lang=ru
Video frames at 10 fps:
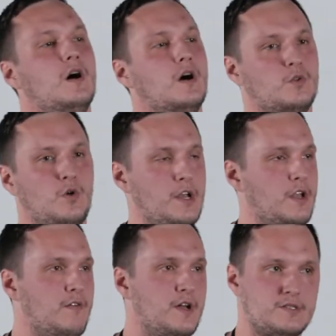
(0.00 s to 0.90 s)

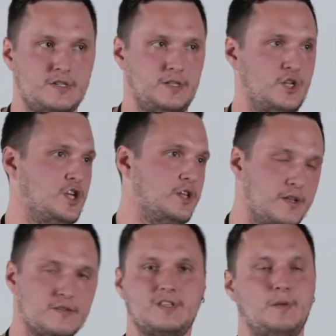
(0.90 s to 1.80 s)
актуальные версии, на
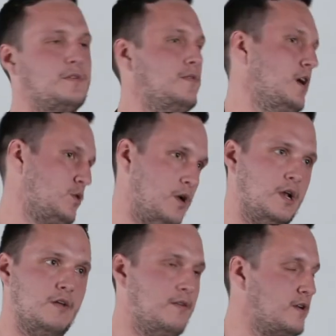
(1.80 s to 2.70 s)
Jenkins там своя
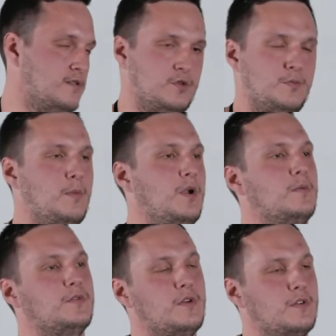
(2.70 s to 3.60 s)
актуальная версия, то есть
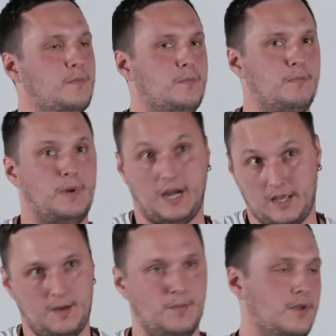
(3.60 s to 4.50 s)
проблемы с этим пока
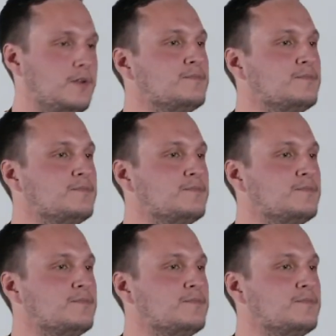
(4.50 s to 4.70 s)
не было.